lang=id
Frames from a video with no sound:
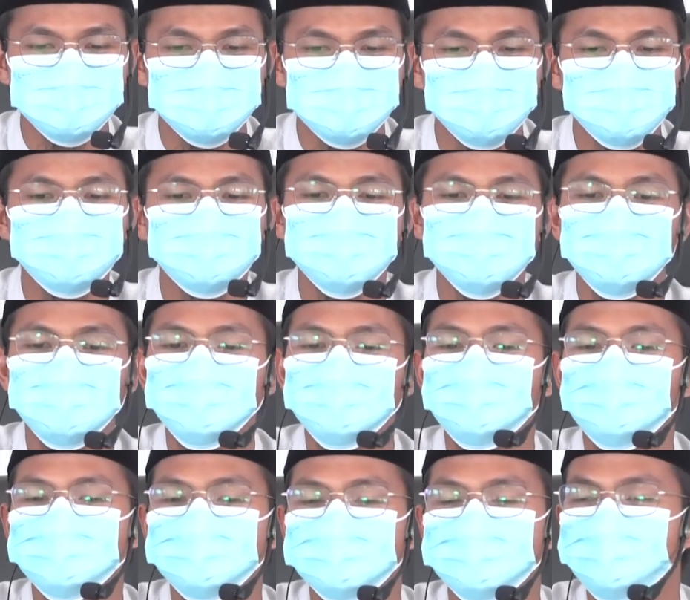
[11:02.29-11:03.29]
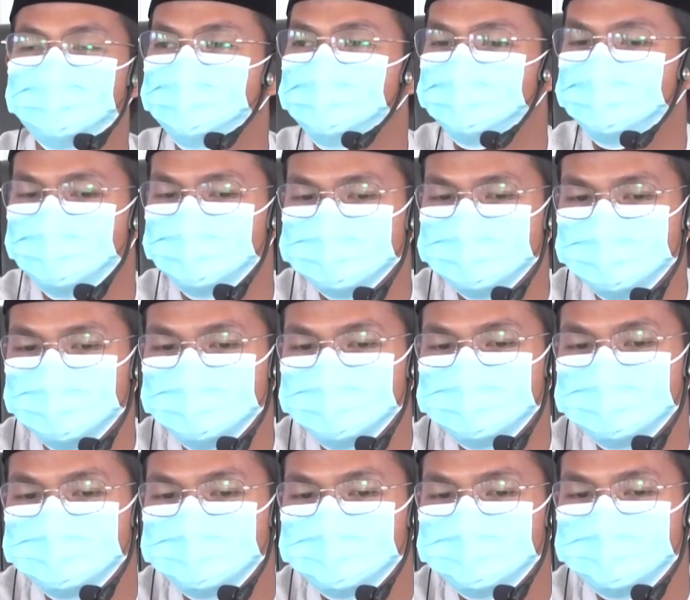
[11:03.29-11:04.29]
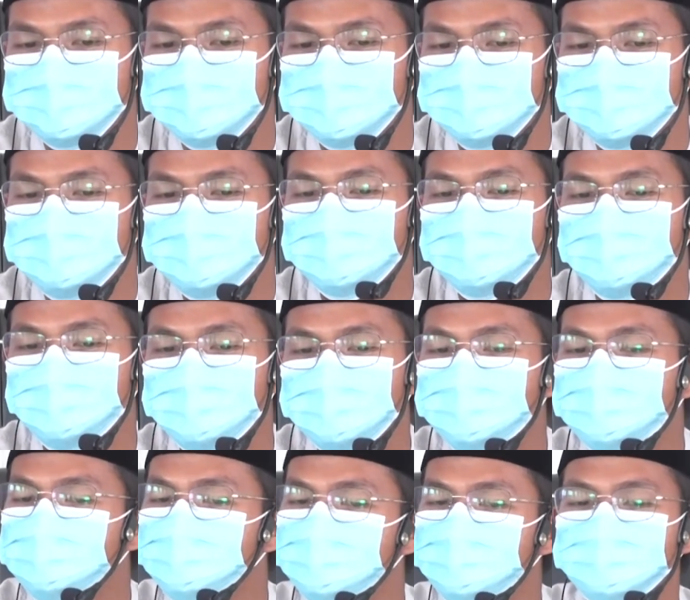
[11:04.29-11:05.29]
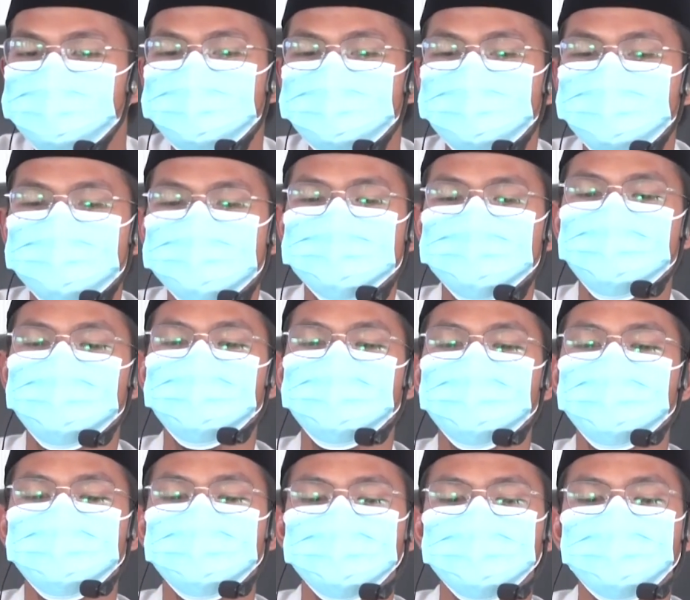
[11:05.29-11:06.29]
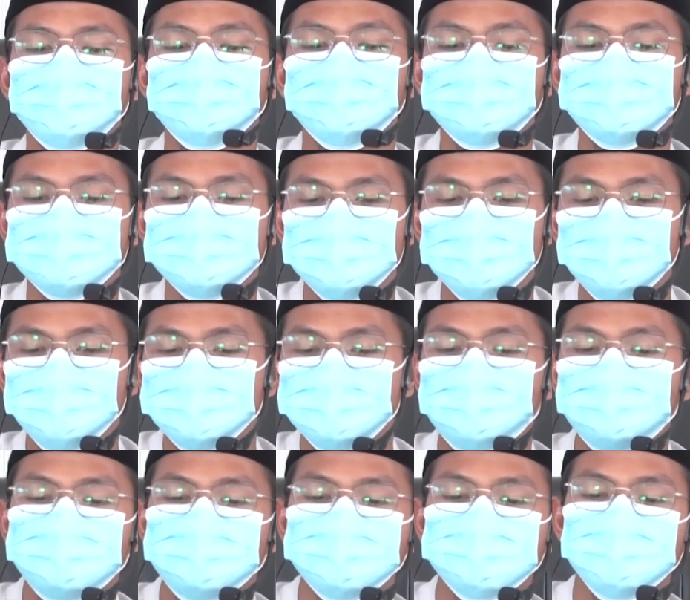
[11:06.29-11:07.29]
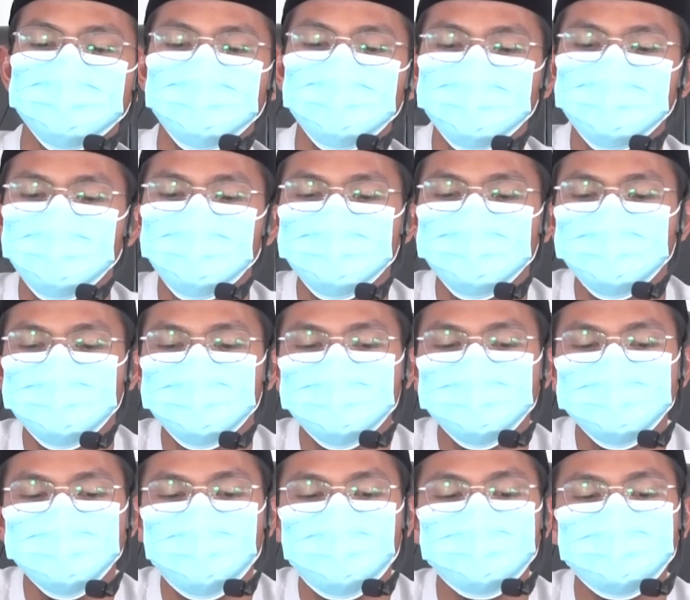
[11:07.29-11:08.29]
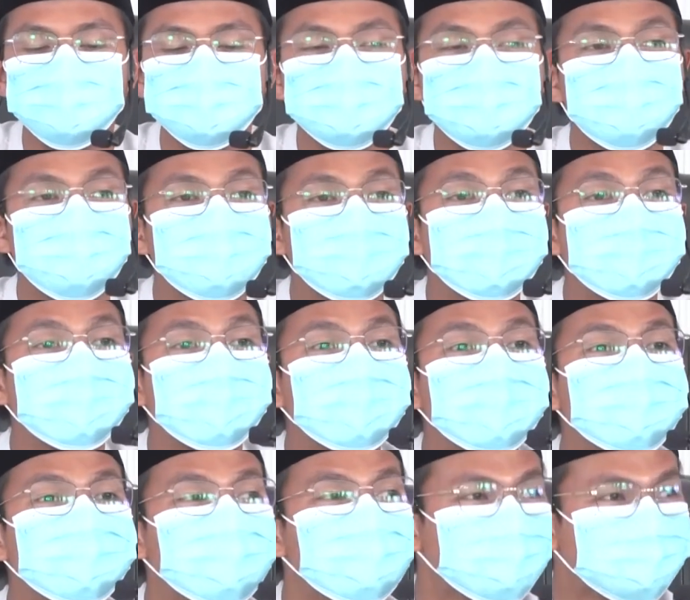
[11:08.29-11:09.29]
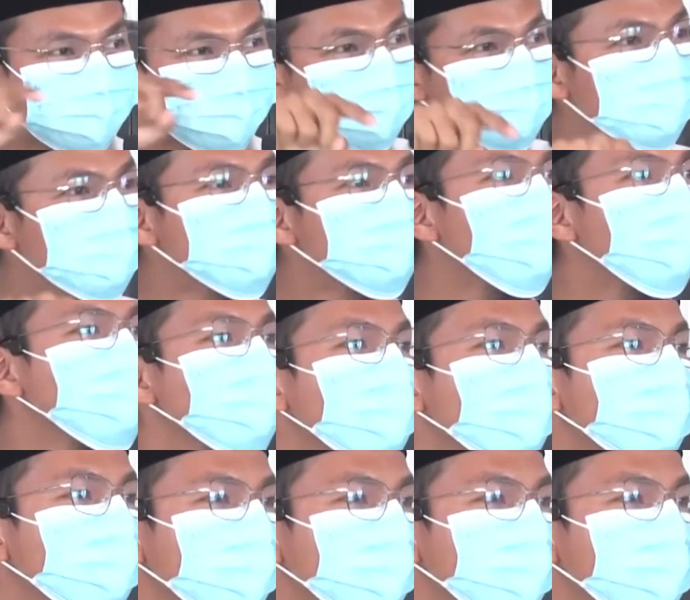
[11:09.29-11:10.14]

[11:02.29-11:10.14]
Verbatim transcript: Kemudian Allah Ta'ala mengatakan, Ala inna nasrallahi qarib. Sesungguhnya pertolongan Allah itu amatlah dekat. Ini janji Allah.